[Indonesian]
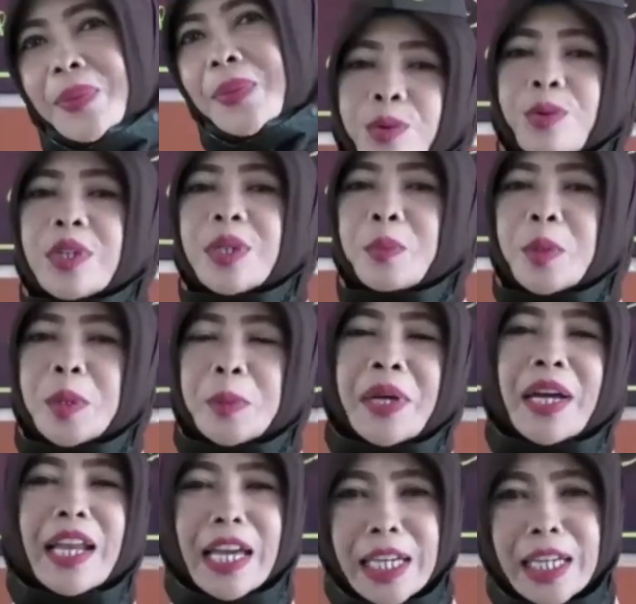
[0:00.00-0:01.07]
Untuk budak-budak
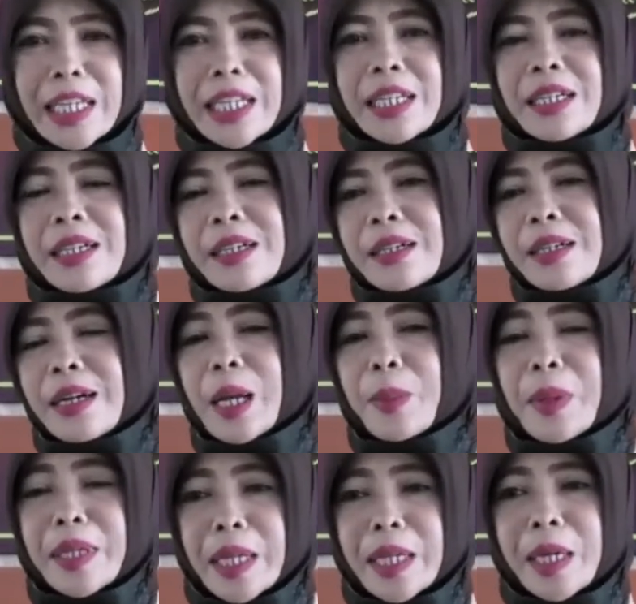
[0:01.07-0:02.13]
yang lain, uh,
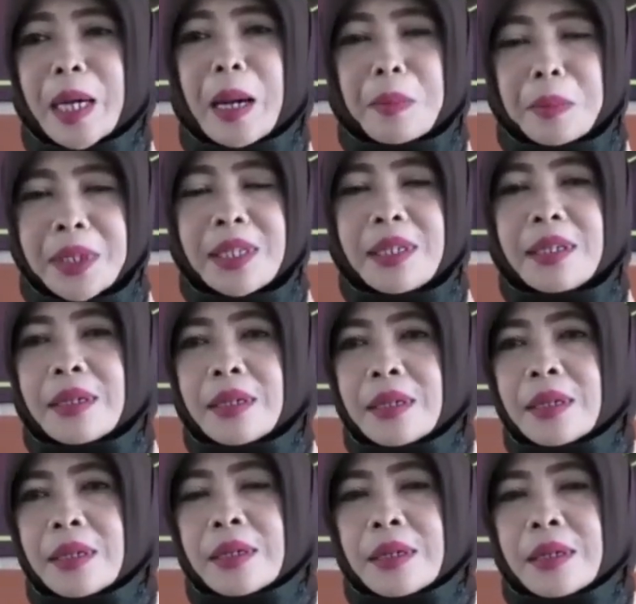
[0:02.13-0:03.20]
harapan dari kami
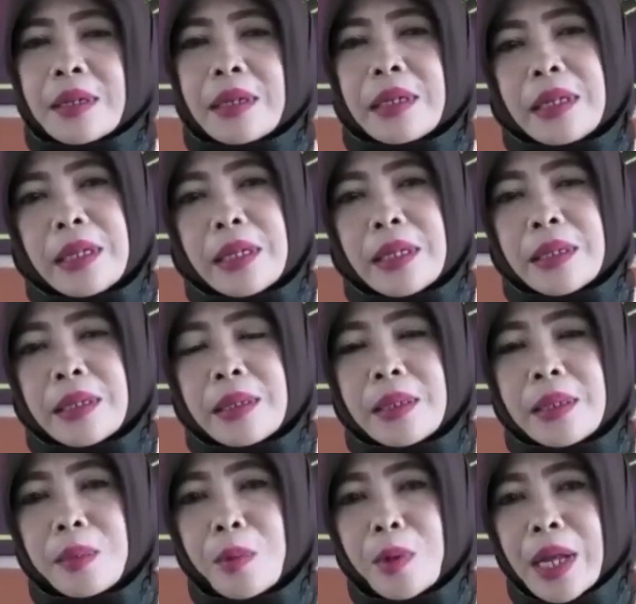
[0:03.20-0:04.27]
ini
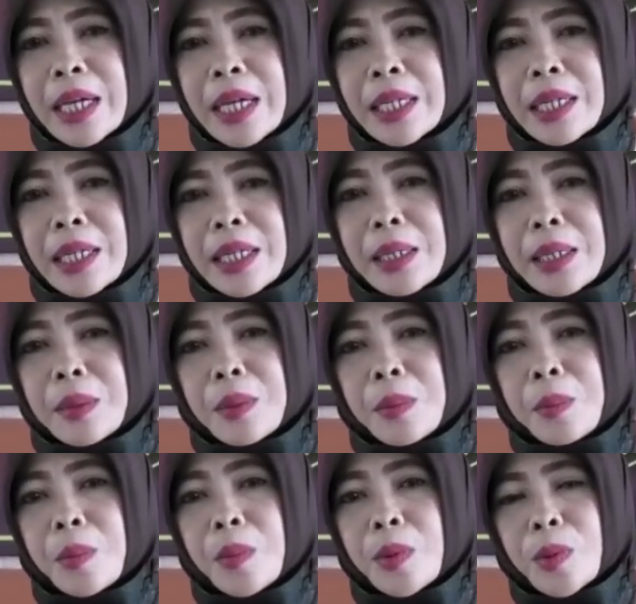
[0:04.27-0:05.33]
dimulai dari
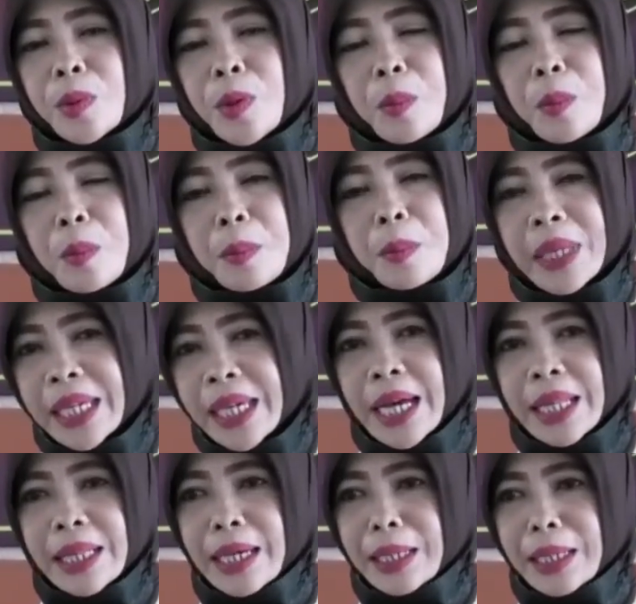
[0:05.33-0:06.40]
untuk
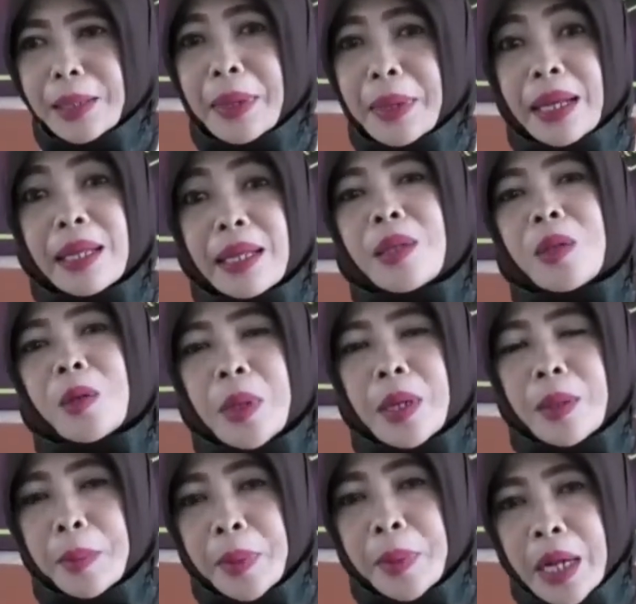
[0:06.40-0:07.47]
melihat yang kemarin itu
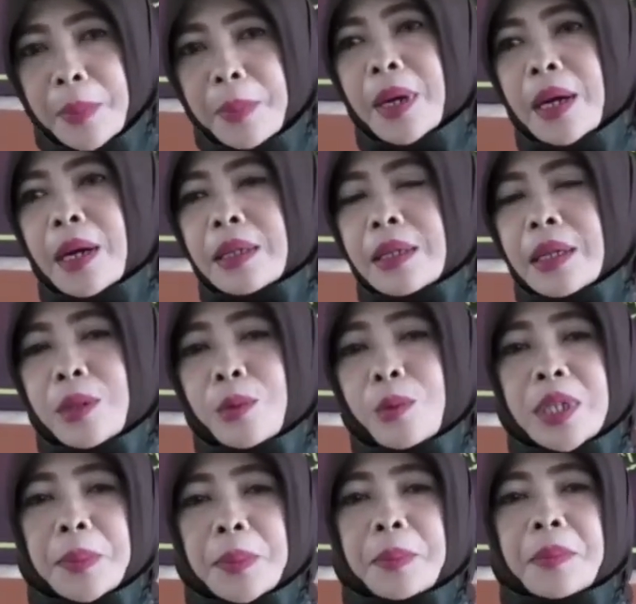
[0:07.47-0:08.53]
kan beberapa dari
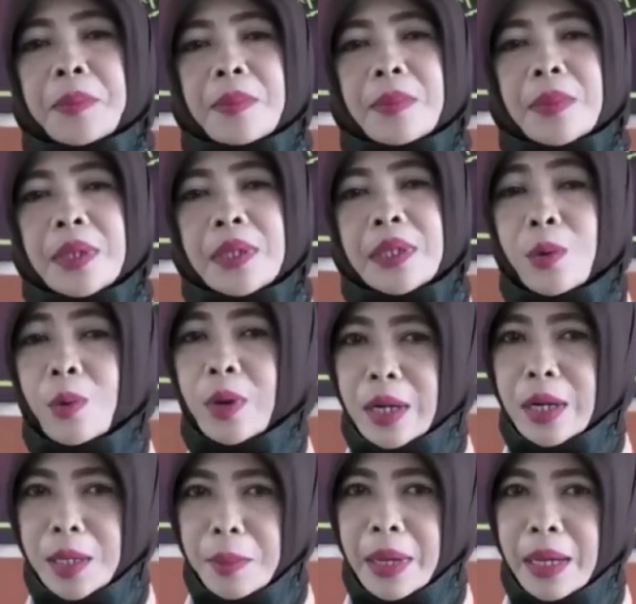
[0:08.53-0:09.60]
budak di
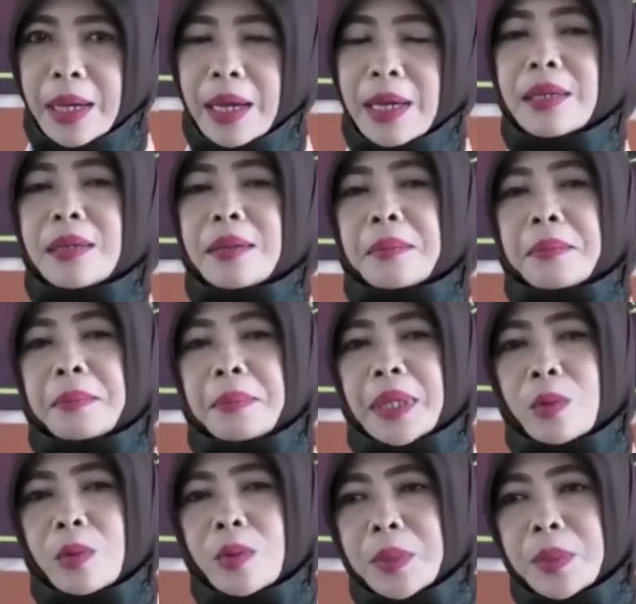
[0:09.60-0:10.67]
kemarin, empat
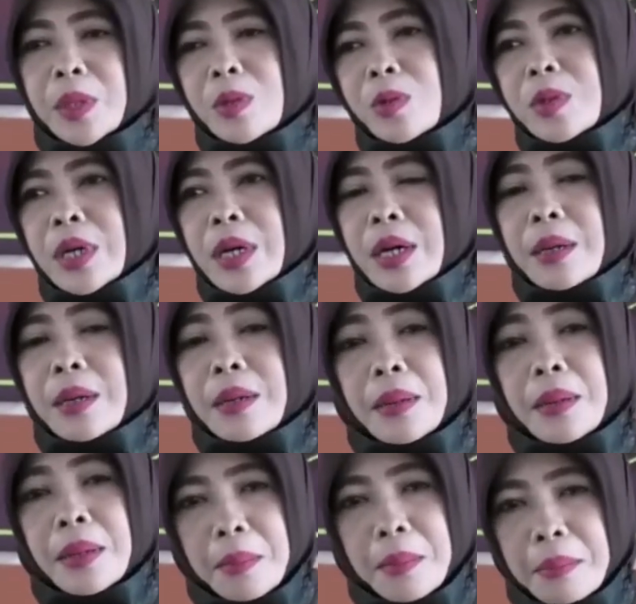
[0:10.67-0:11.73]
budak itu sudah
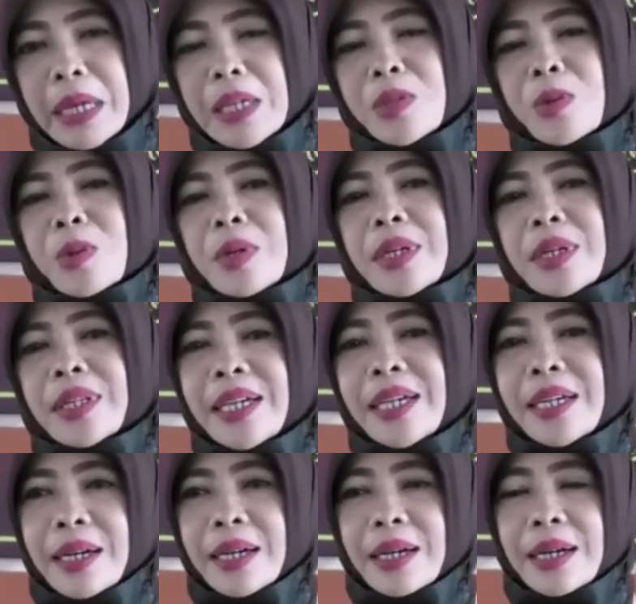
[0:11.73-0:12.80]
masuk
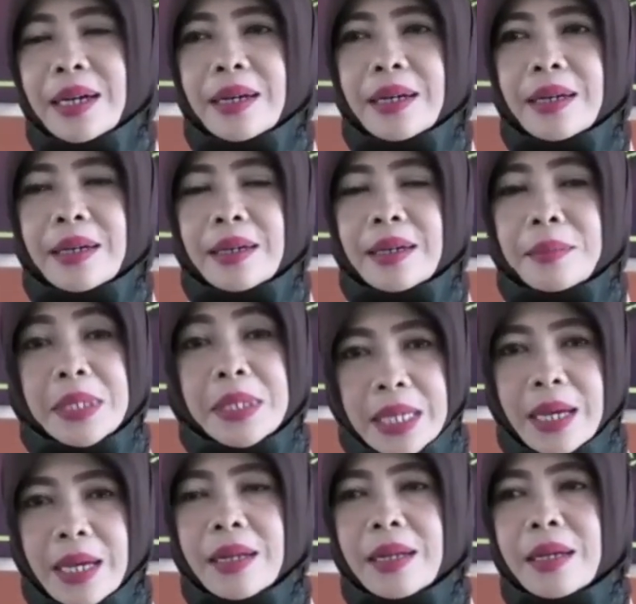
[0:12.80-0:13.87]
tiga
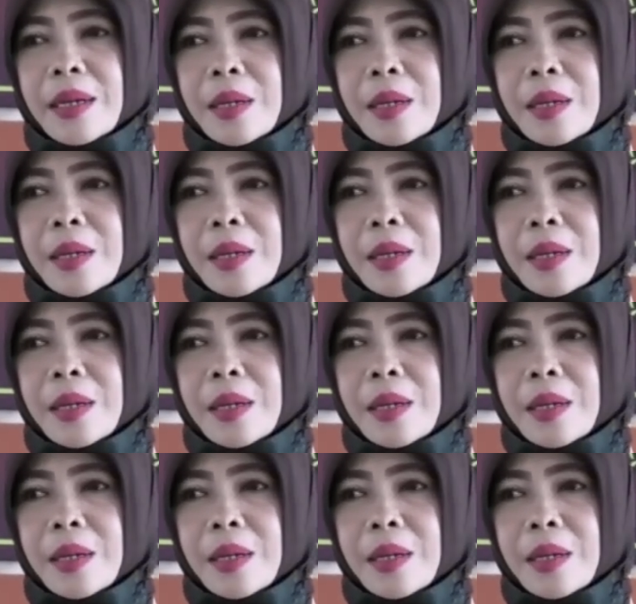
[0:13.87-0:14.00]
besar